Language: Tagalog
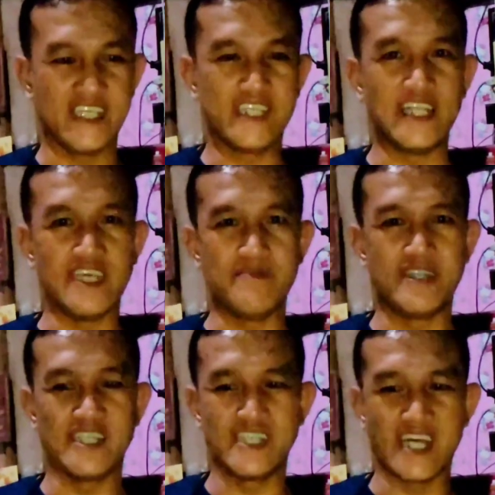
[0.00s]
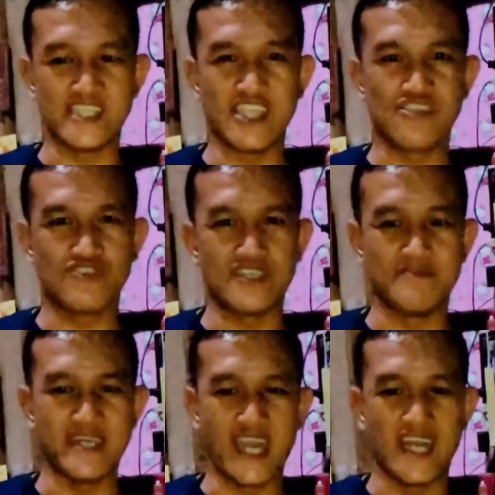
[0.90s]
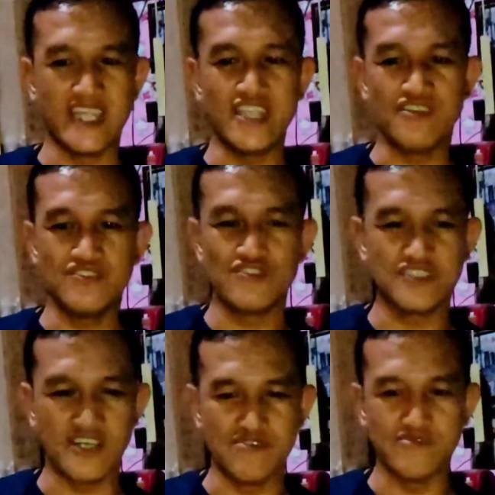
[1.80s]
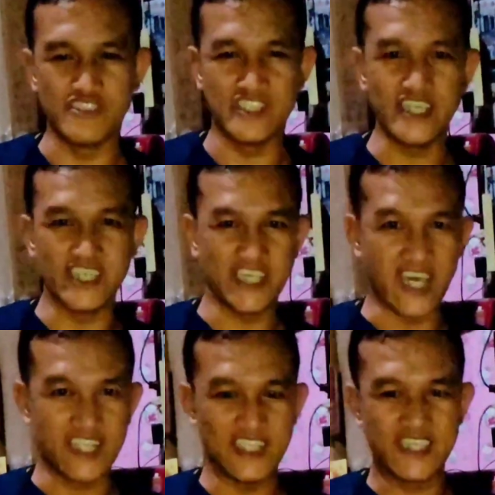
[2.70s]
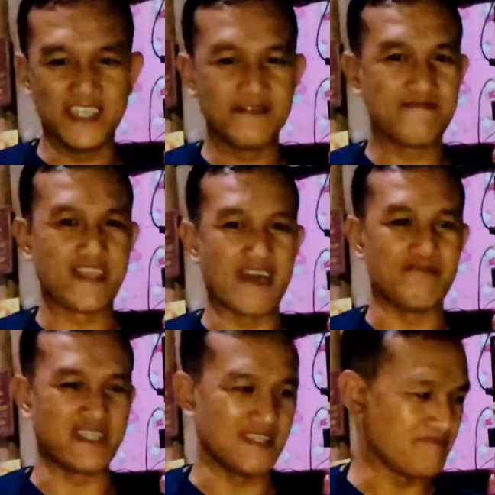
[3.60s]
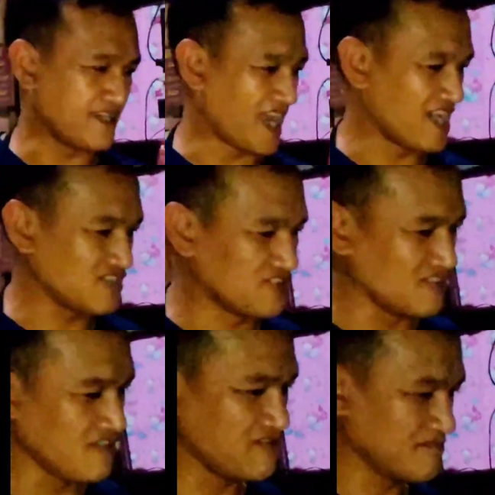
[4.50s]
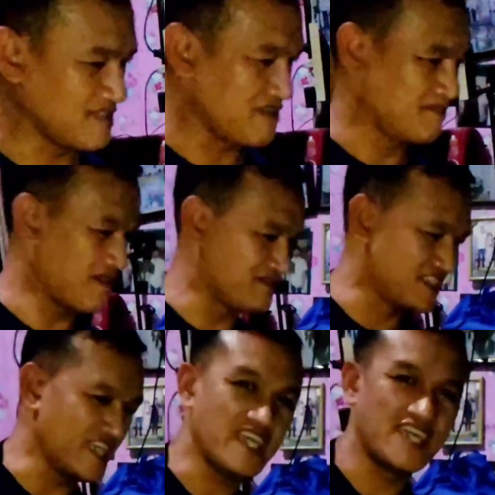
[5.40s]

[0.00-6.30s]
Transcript: i-deliver na natin to sa may-ari, no? Doon sa umorder, ayan. Apat na piraso, no? Mga papsi.